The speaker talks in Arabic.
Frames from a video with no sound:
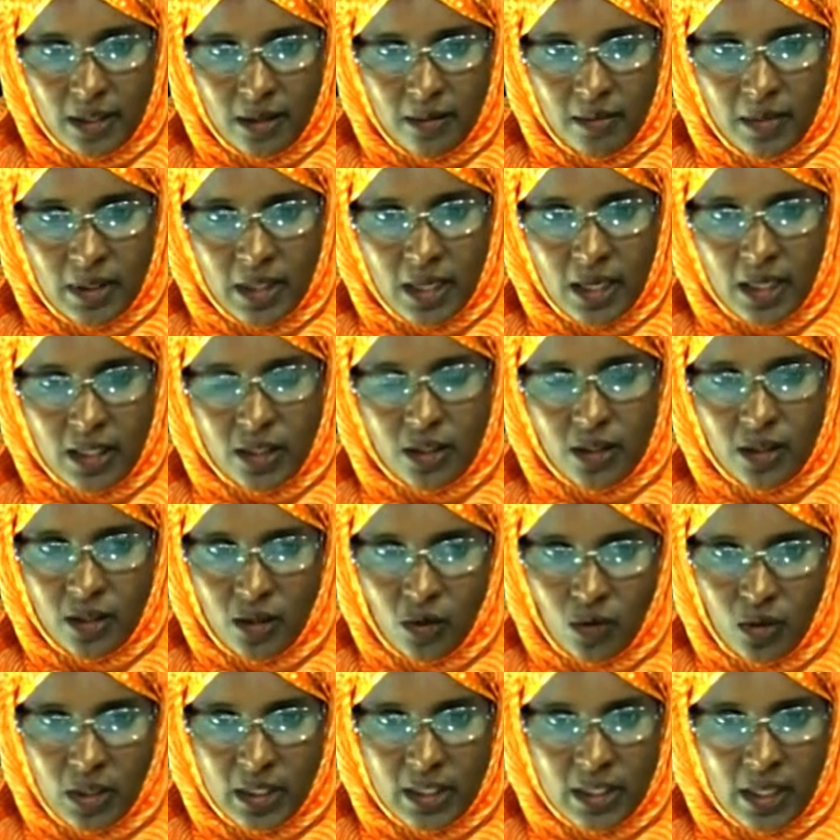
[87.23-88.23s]
المدارس
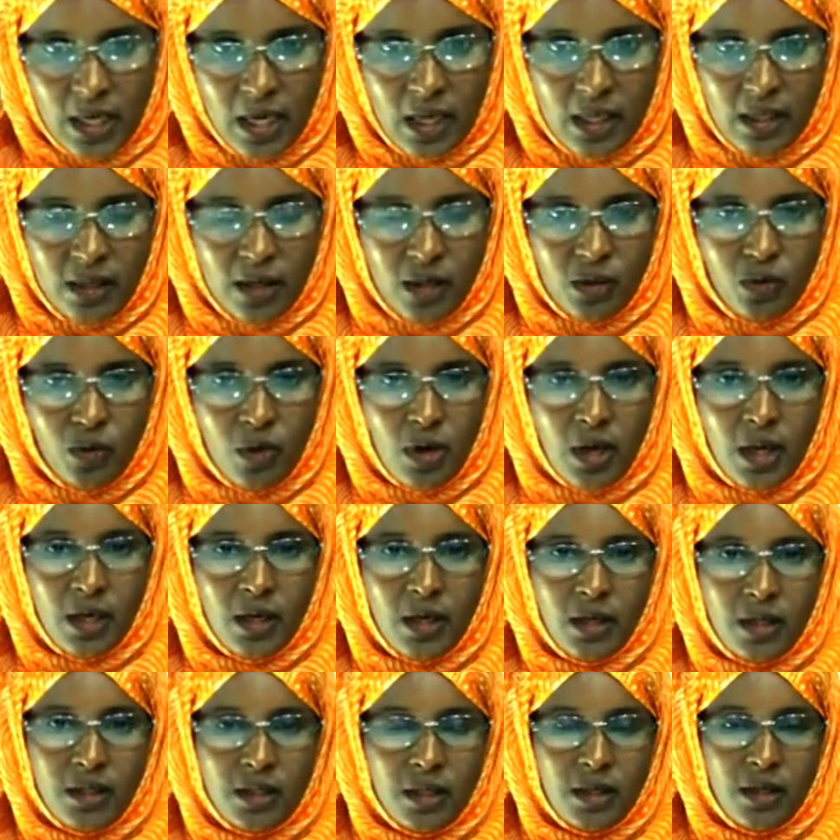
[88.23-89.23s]
الدولة استعدت
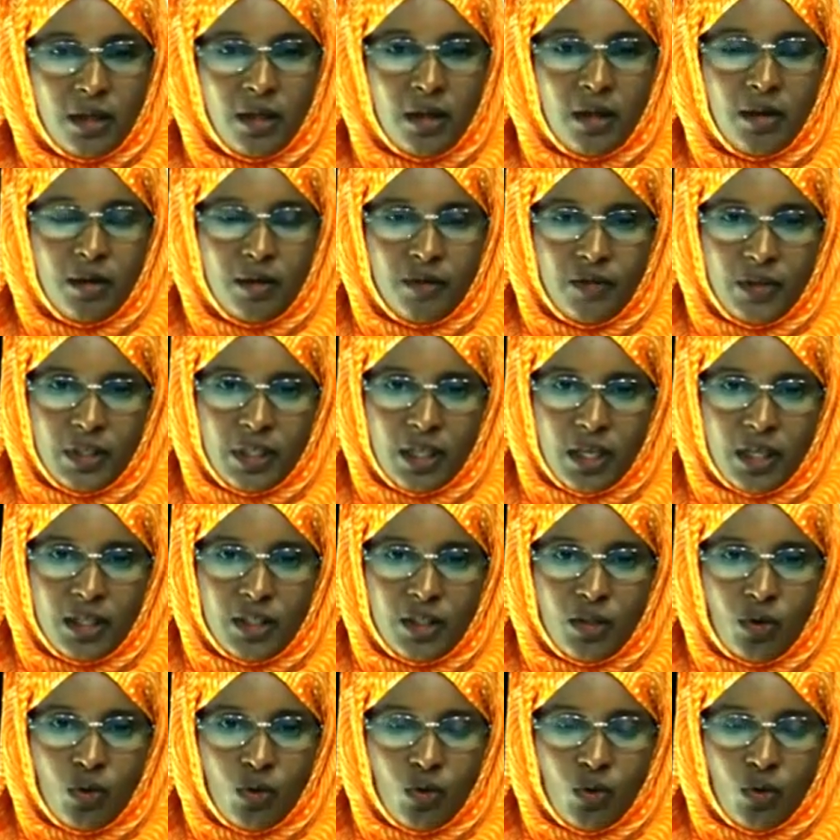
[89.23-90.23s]
وأعلنت أن الافتتاح
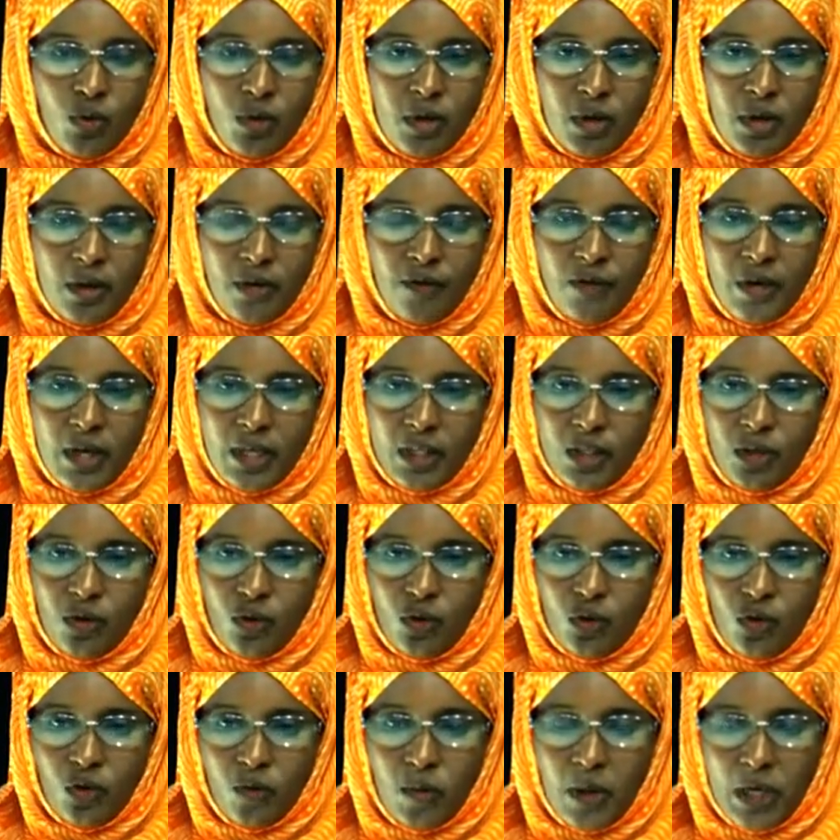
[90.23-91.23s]
سيكون فاتح
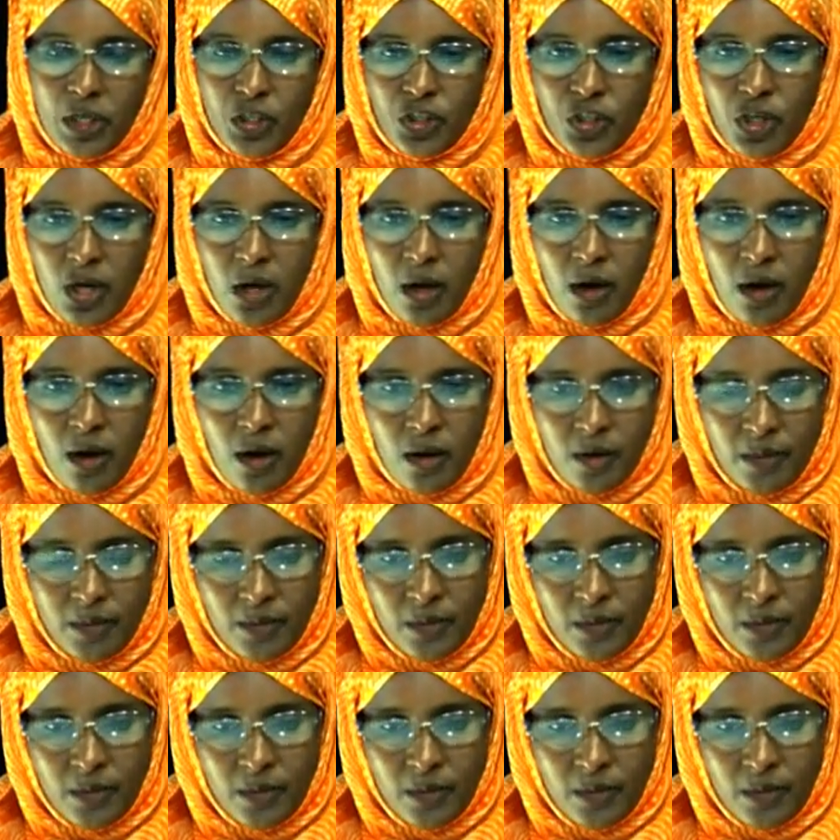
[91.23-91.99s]
أكتوبر إن شاء الله